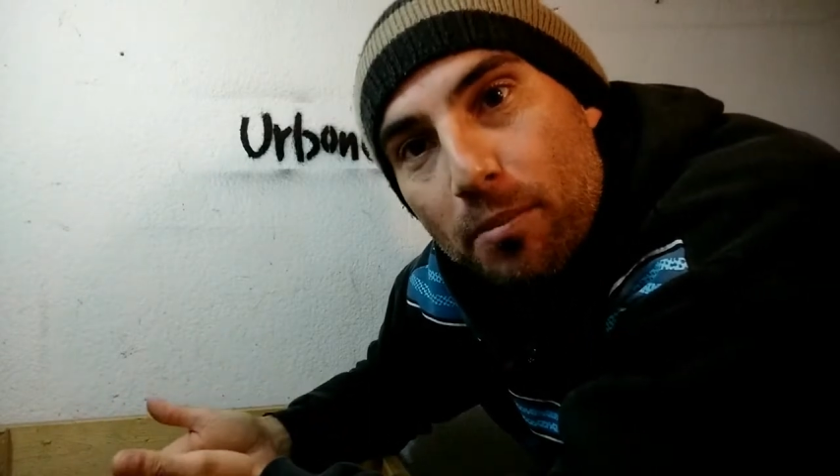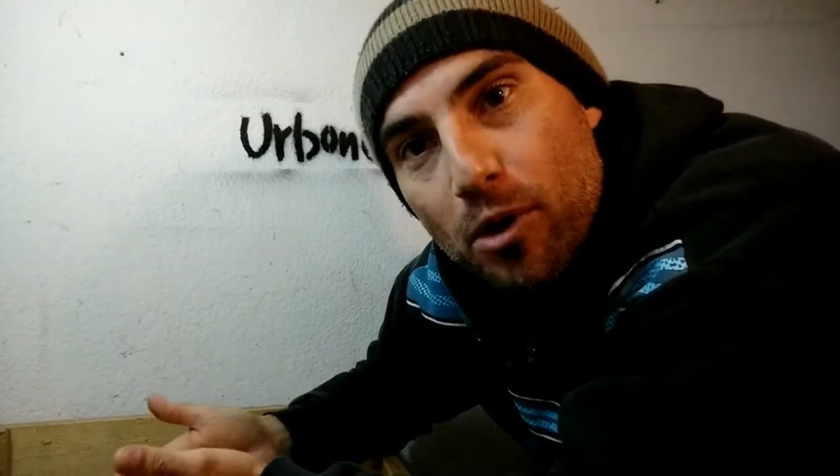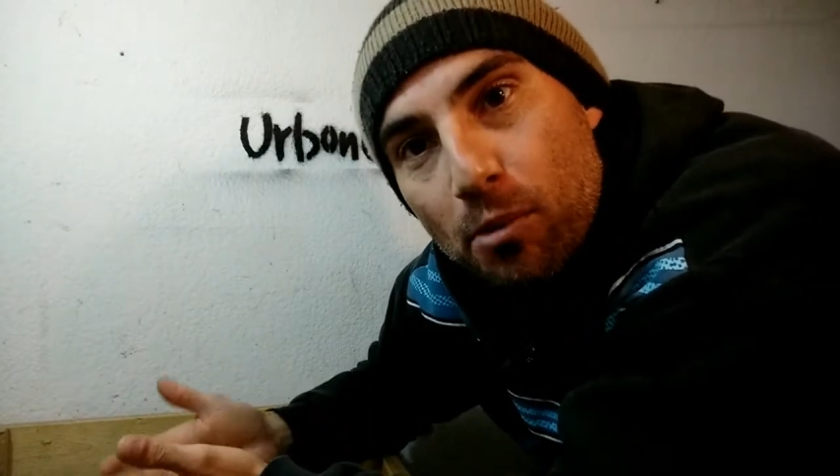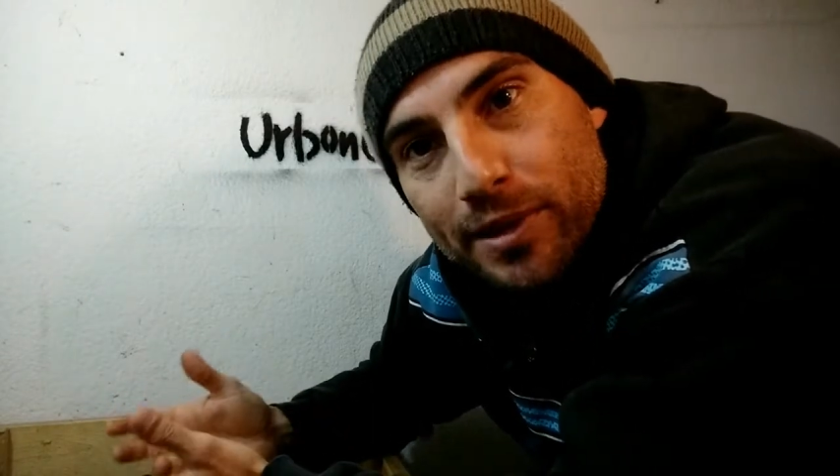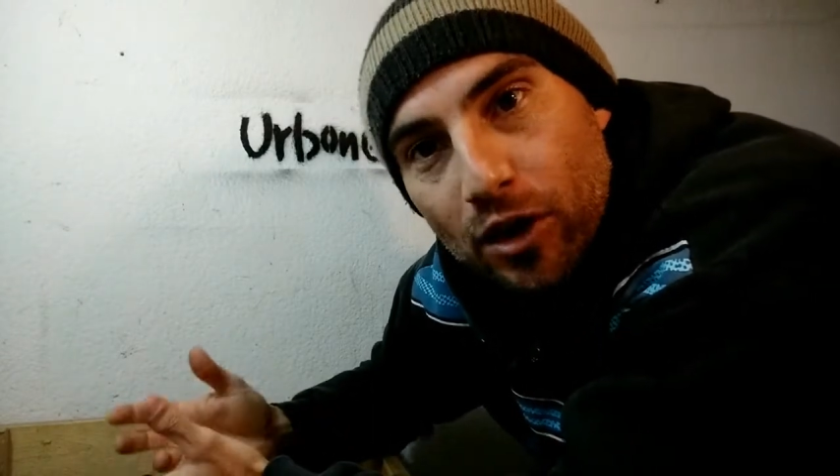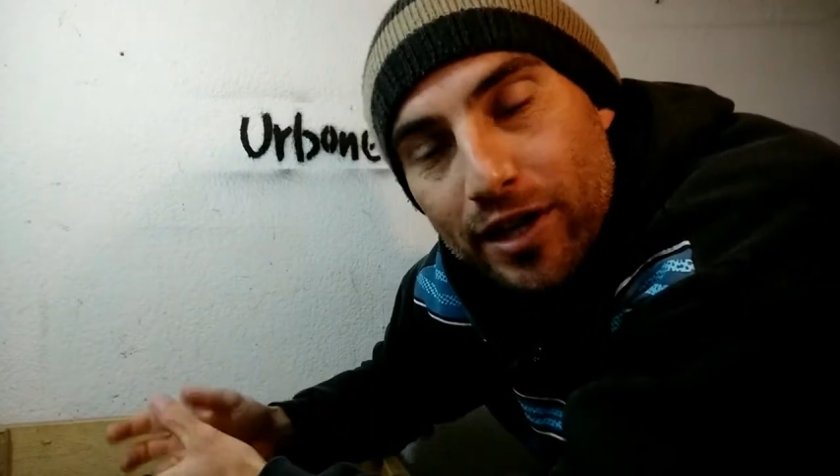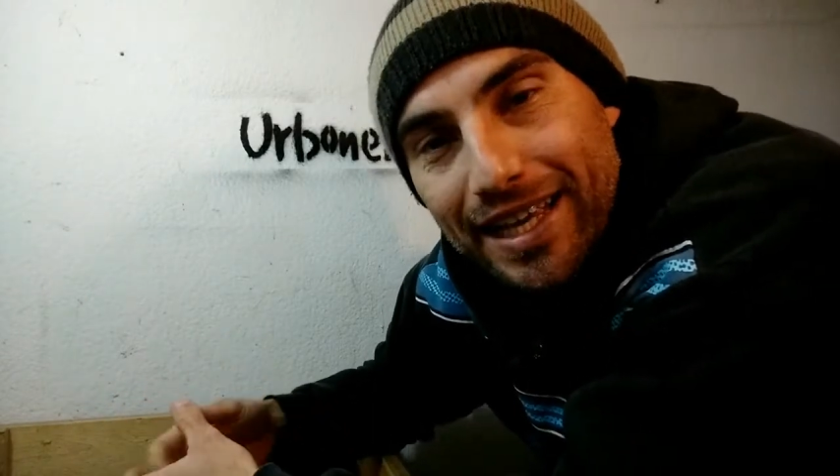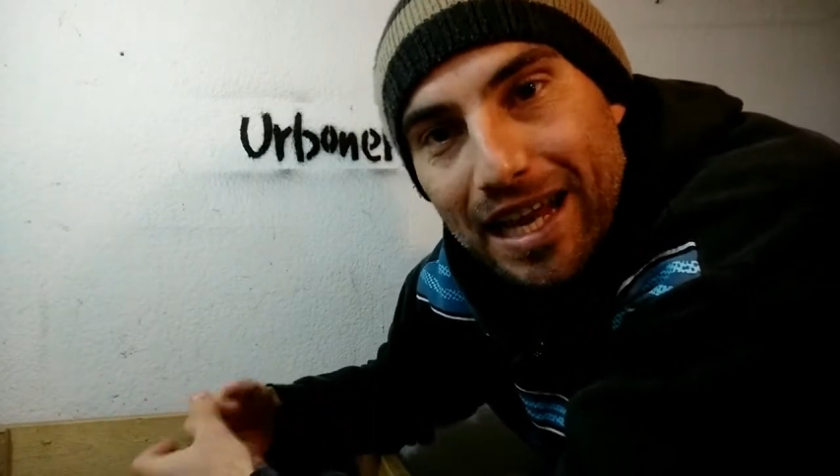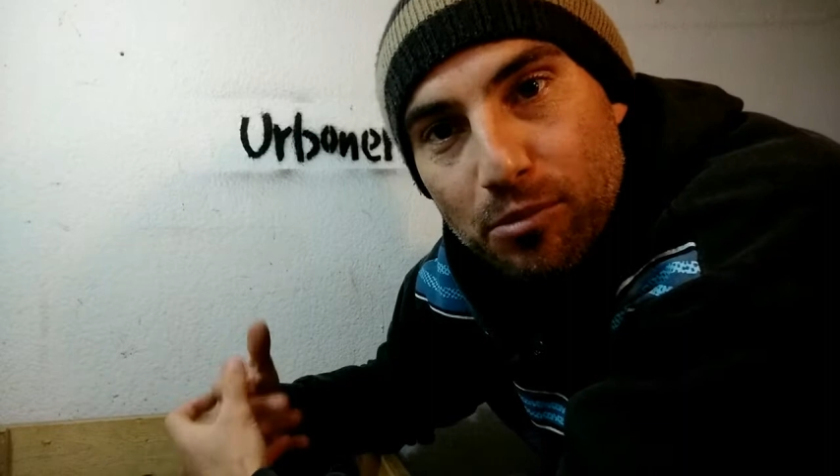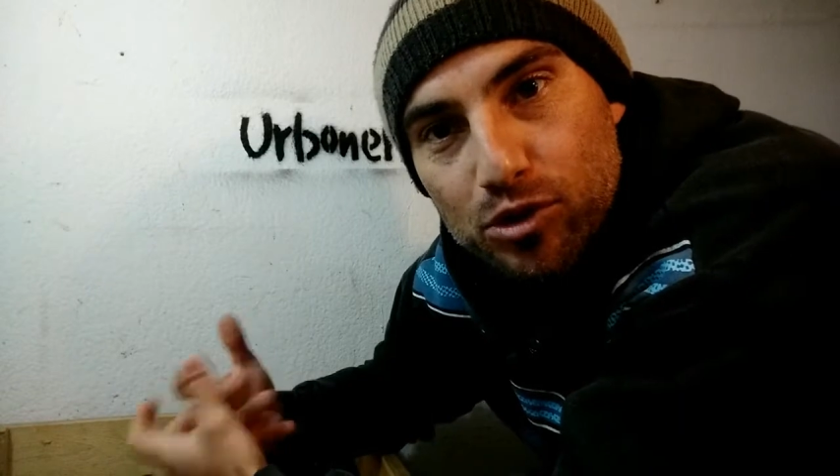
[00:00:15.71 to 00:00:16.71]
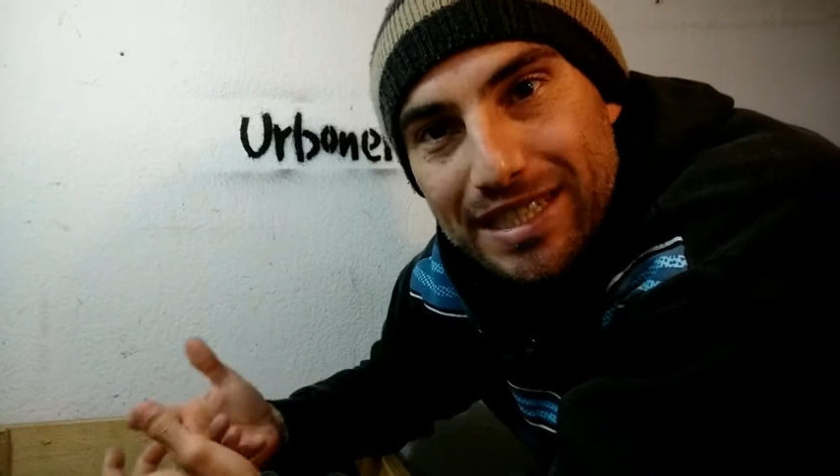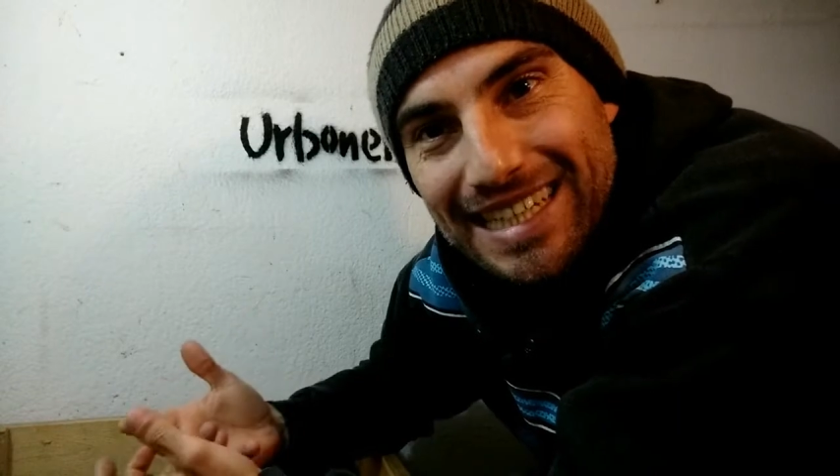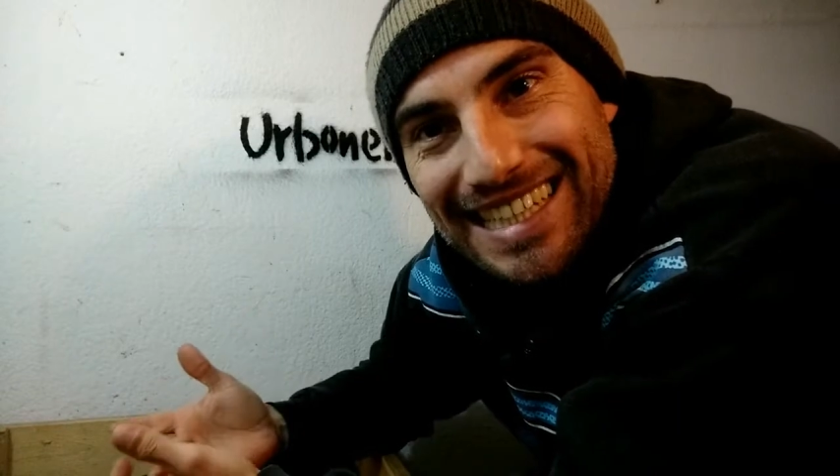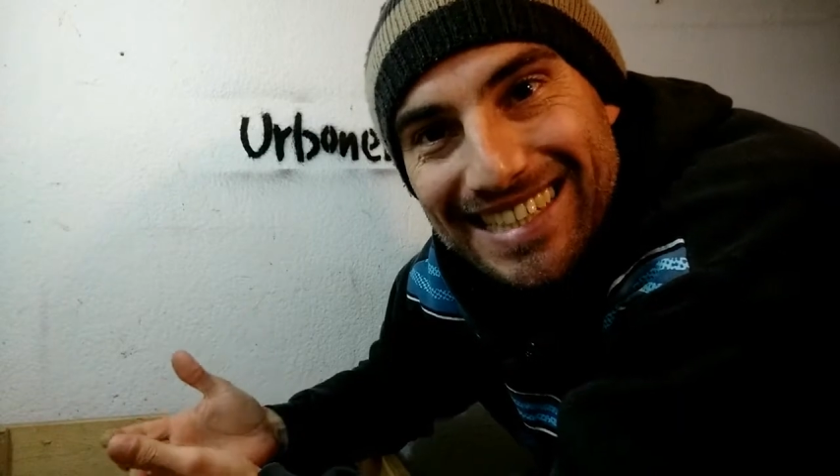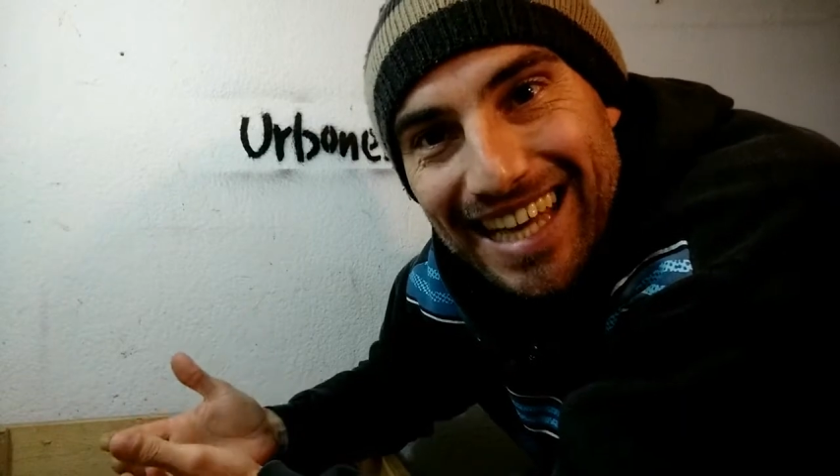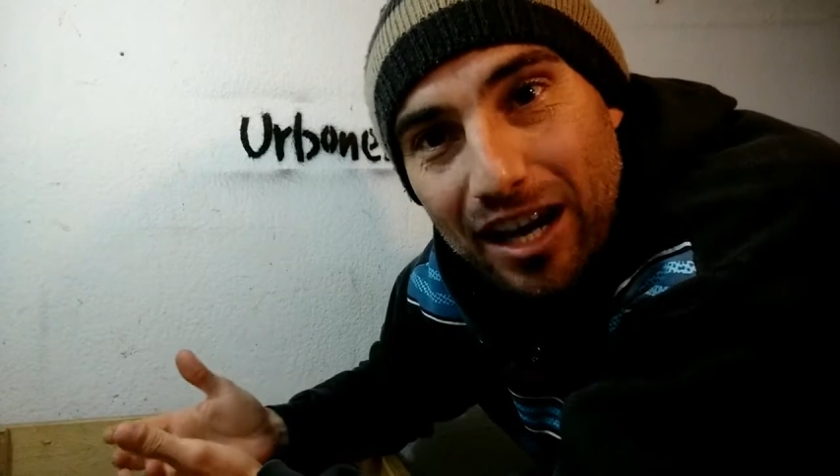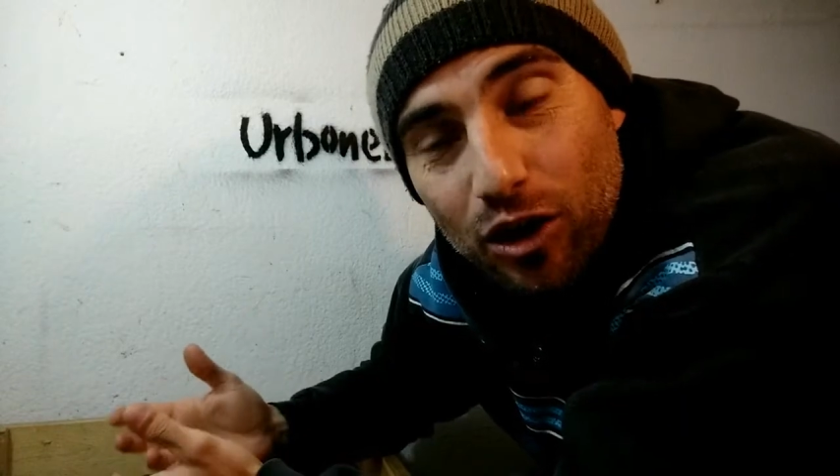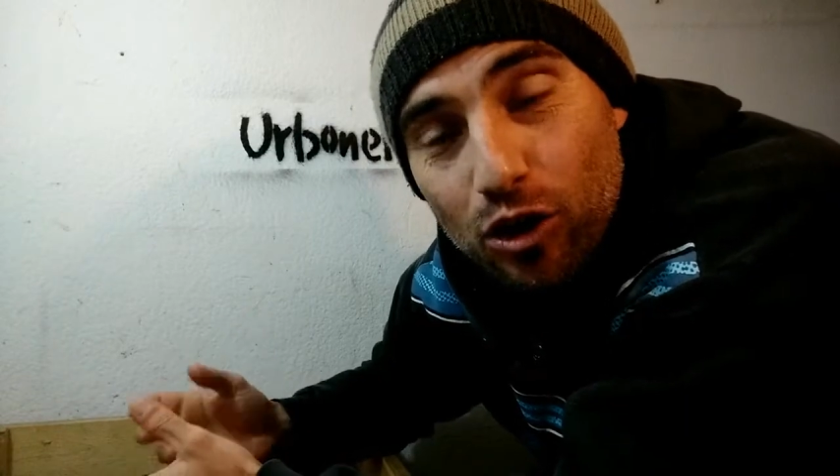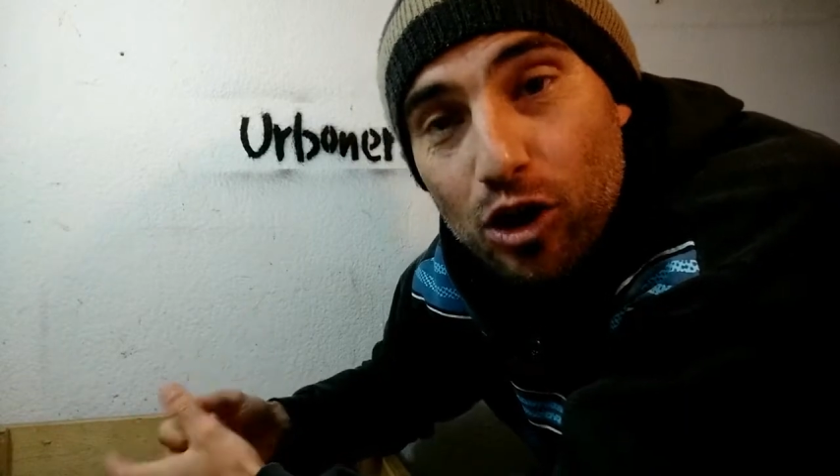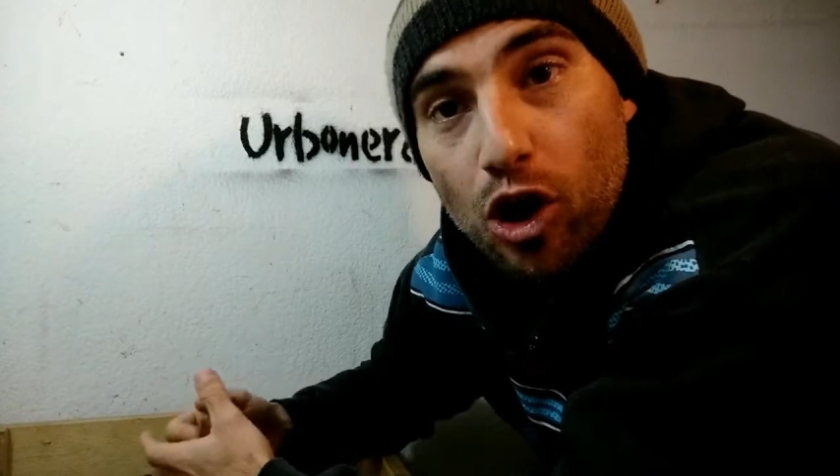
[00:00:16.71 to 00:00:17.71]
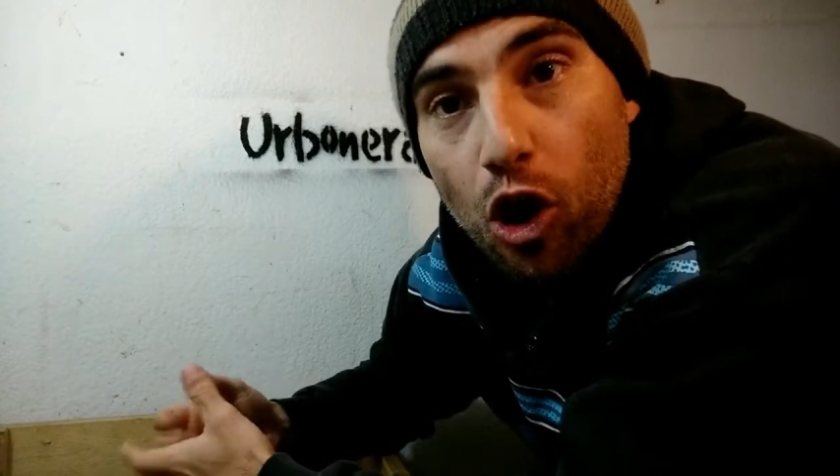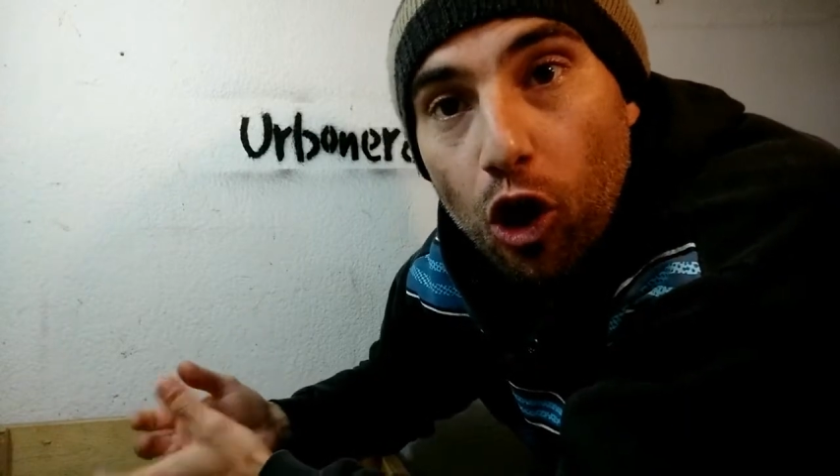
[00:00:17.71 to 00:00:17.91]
vermicompostador y queramos iniciarlo,